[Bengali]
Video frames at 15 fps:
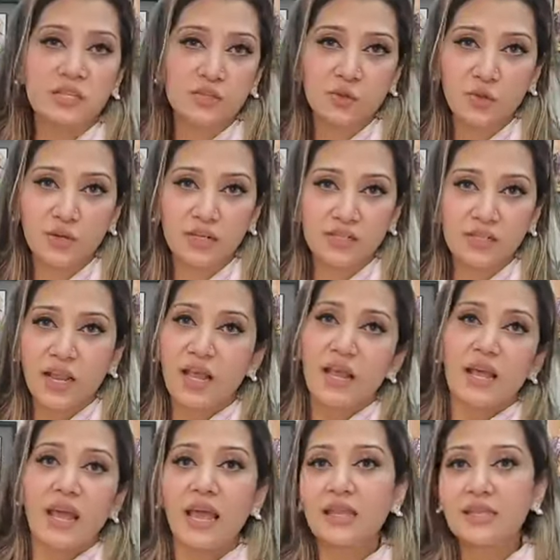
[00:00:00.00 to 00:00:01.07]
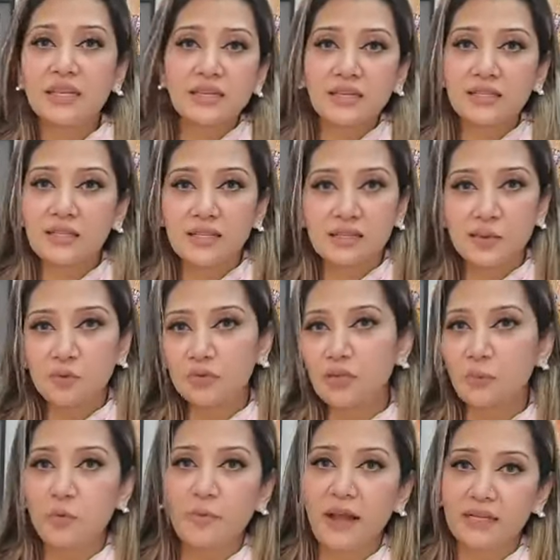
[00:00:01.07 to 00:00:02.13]
ছেচল্লিশ এই তিনটা সাইজের মধ্যে
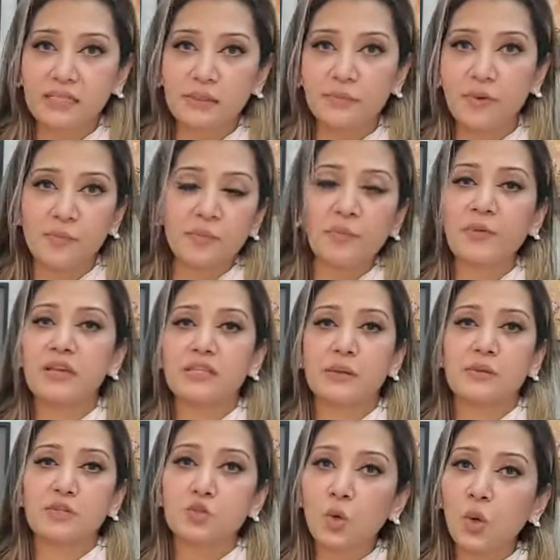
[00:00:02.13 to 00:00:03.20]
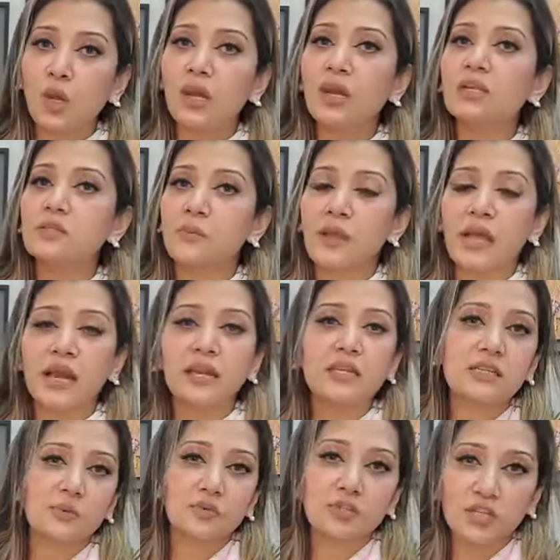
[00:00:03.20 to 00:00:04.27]
আপু ম্যাক্সিমাম আপনি পেয়ে যাবেন চল্লিশ
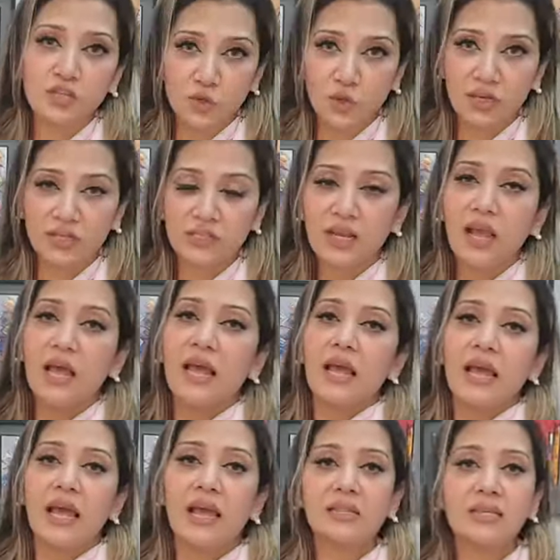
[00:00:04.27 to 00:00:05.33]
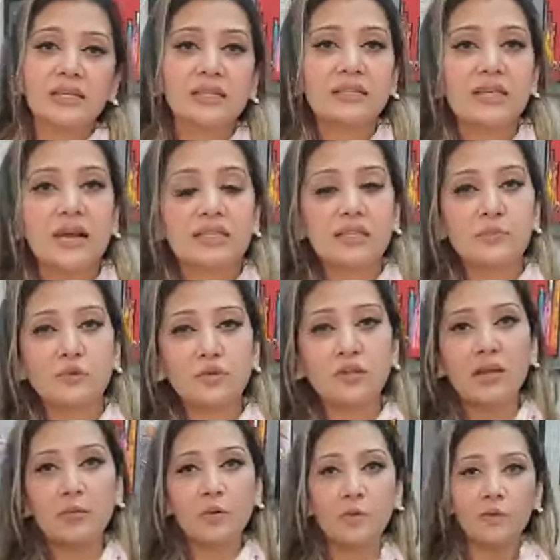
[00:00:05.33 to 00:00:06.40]
বেয়াল্লিশ এবং ছেচল্লিশ এই তিনটা সাইজের
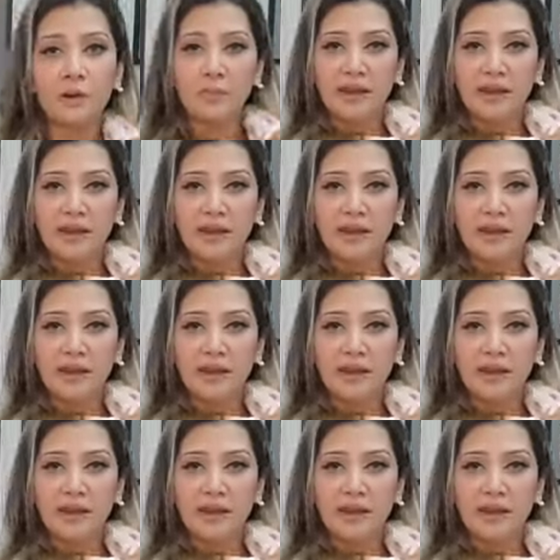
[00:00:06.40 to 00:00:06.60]
মধ্যেই আপ আপনার